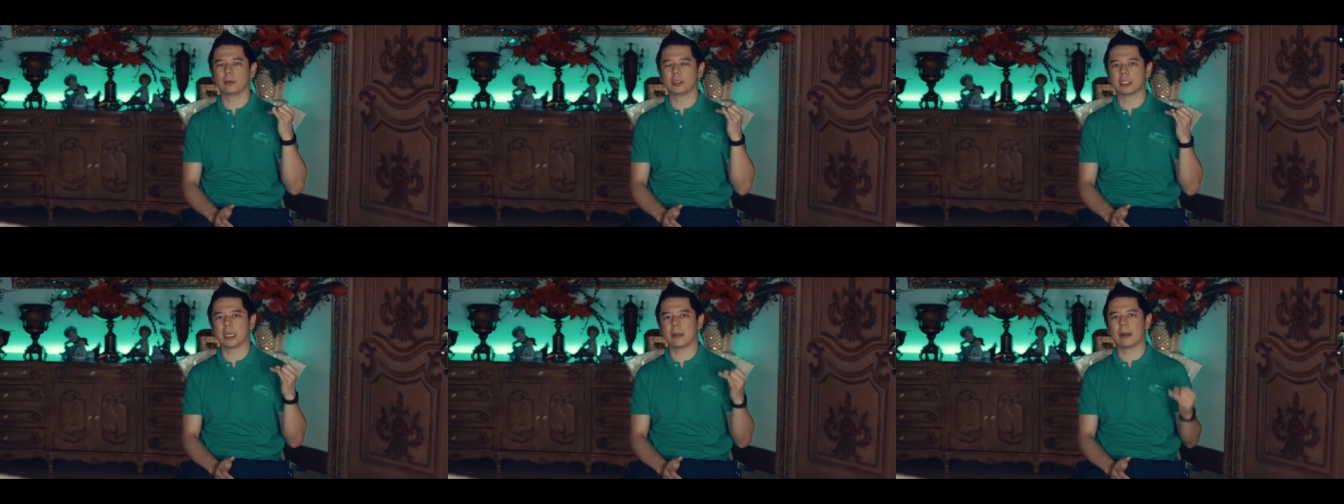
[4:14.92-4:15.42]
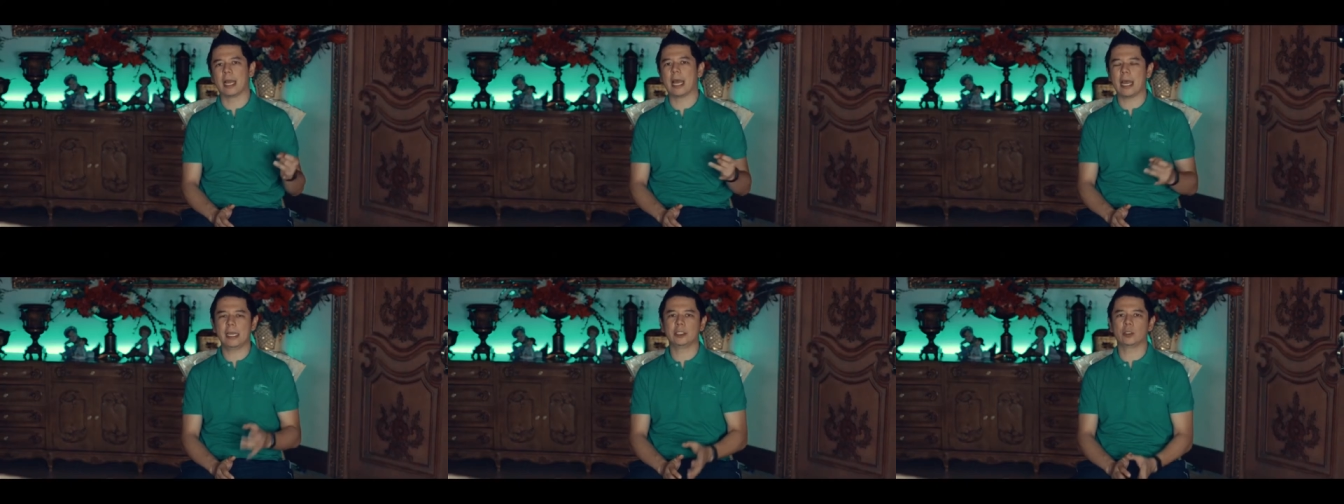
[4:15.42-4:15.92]
ug sa
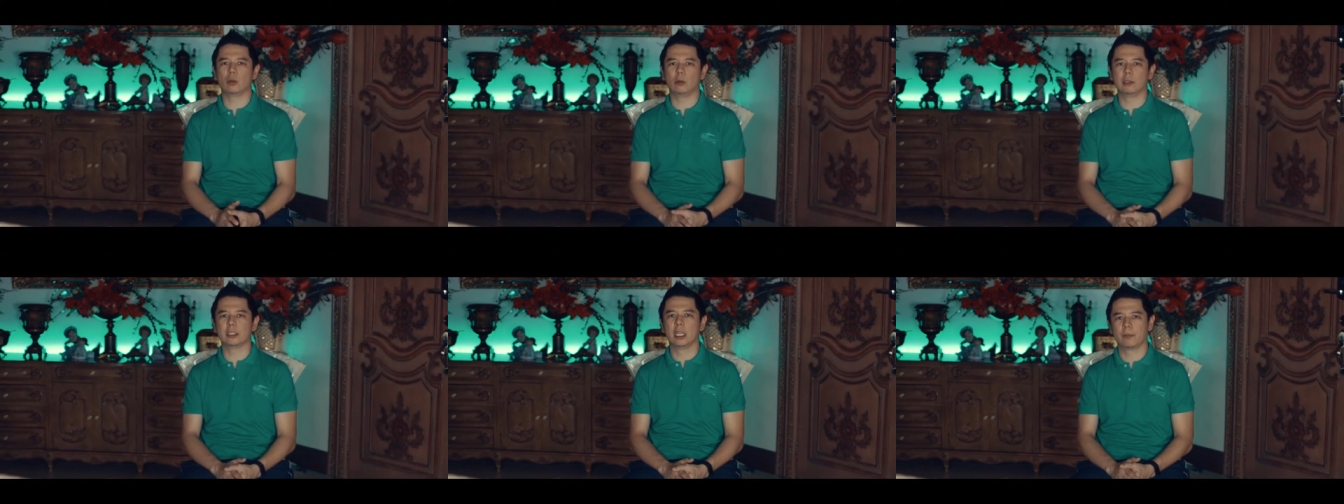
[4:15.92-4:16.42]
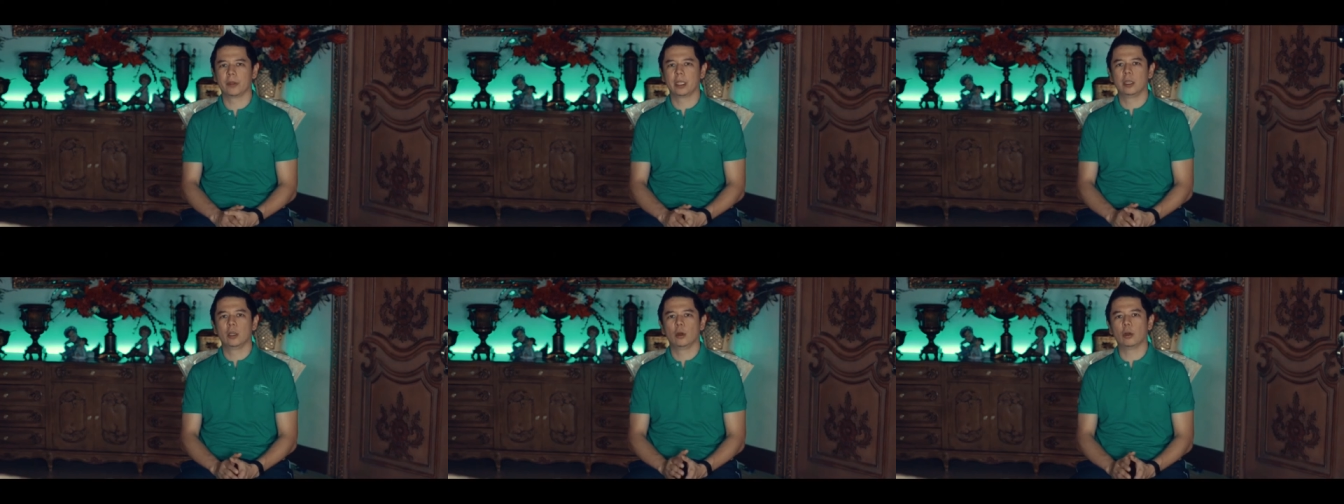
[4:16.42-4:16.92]
mga high schools
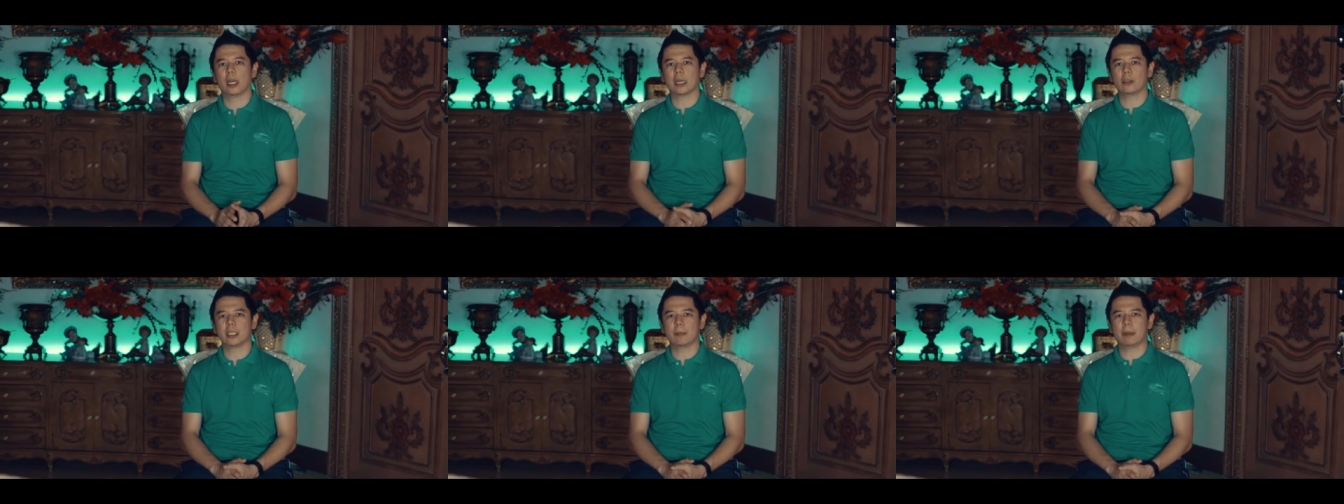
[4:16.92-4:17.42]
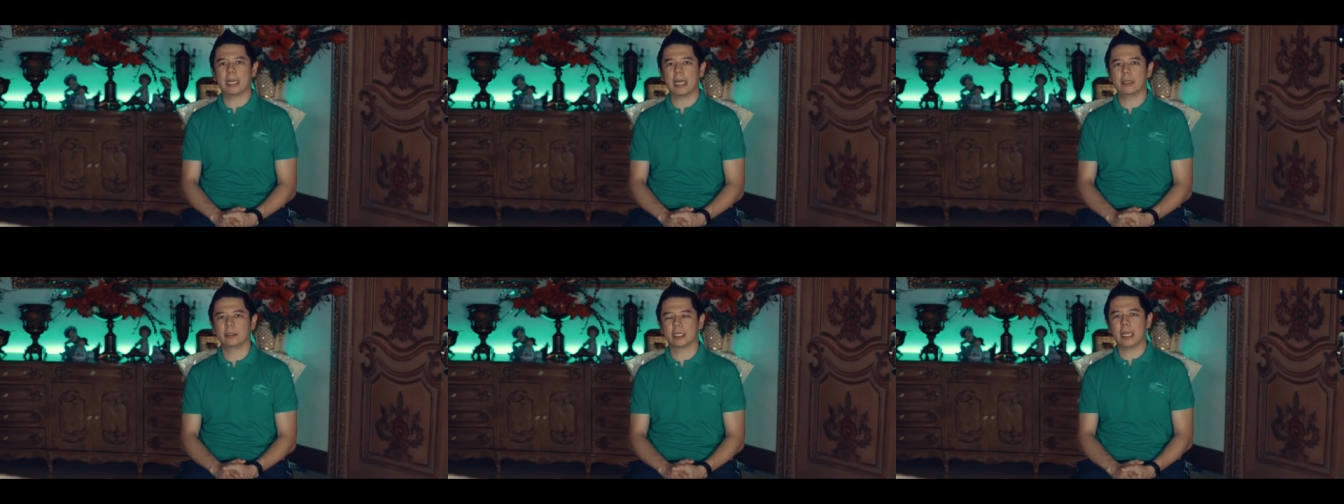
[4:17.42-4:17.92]
o karon
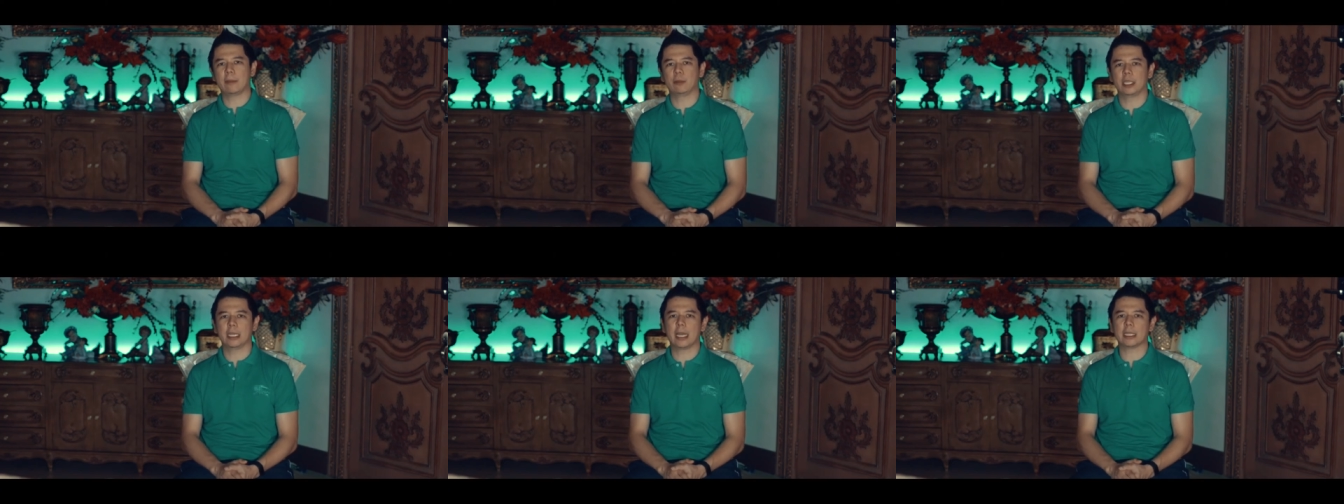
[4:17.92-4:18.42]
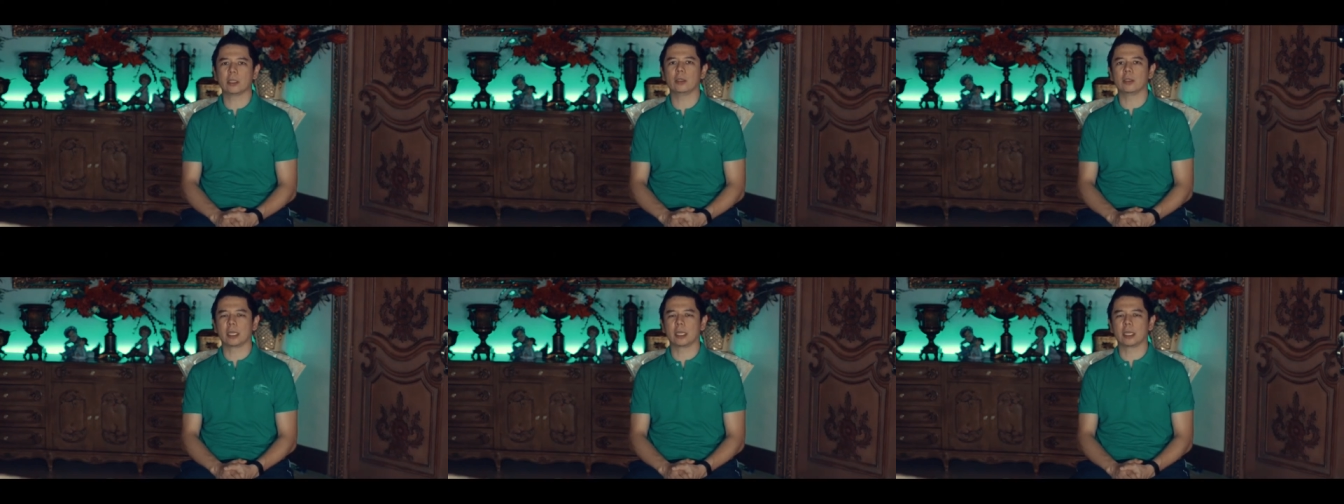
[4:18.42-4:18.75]
gipadayon gihapon ni nato